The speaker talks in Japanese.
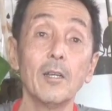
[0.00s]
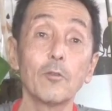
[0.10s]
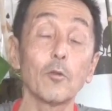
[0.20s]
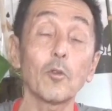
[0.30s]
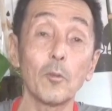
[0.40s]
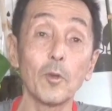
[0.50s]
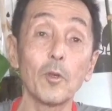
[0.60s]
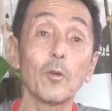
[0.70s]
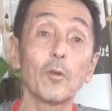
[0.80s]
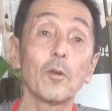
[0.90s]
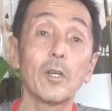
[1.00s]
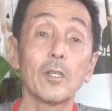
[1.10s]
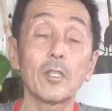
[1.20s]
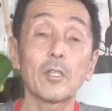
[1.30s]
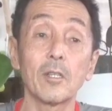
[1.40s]
その時もいろいろ
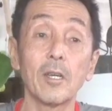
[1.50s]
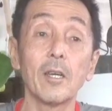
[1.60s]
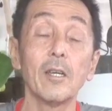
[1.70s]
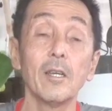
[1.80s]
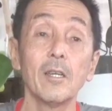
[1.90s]
話してね、